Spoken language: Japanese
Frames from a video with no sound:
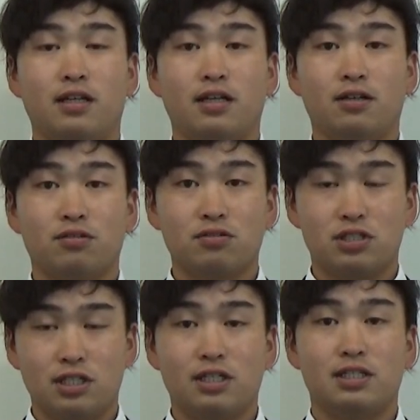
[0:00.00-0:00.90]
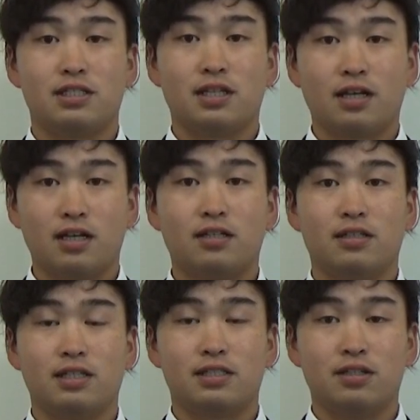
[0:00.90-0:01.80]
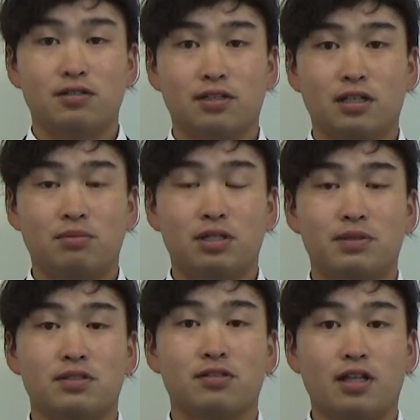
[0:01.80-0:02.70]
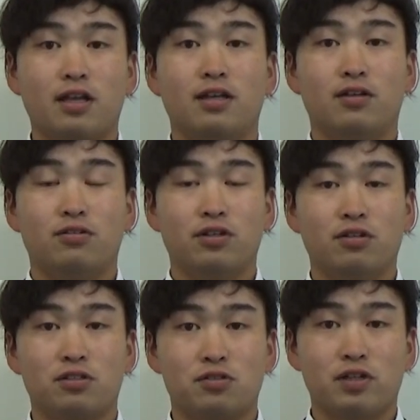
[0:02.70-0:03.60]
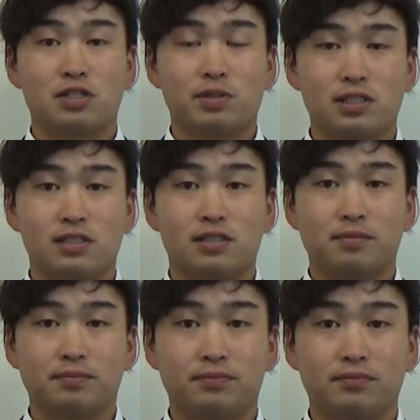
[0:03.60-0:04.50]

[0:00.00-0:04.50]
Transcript: え今年1年間、え全力で頑張りますので応援よろしくお願いします